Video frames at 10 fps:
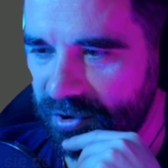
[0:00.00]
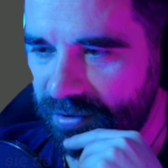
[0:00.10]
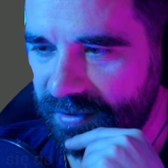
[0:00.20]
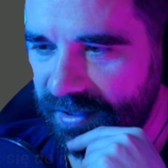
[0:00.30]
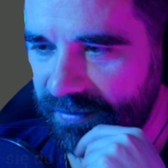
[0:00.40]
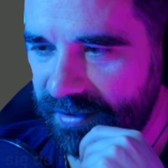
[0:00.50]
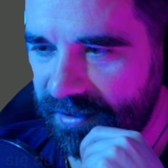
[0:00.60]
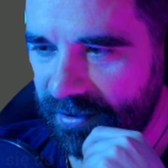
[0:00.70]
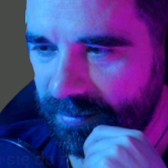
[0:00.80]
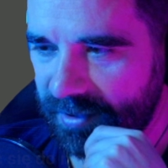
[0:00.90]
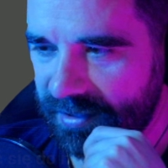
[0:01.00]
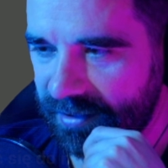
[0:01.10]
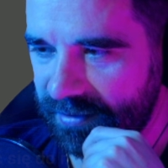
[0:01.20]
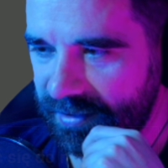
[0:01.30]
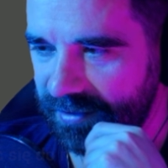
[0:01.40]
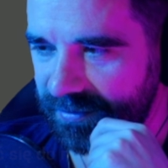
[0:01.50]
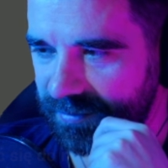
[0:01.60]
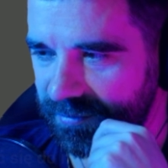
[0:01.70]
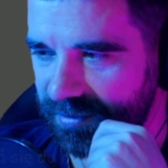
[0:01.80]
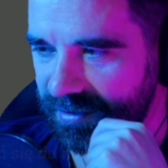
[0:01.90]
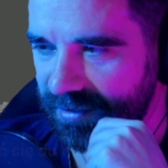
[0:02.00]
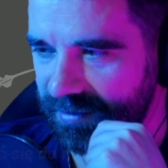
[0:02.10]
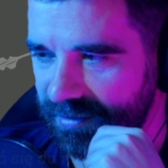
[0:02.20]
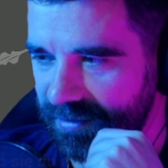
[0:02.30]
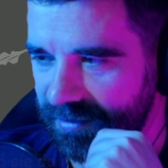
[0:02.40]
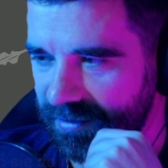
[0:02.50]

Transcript: Nie możesz ustawić tego miasta jako startowy, musisz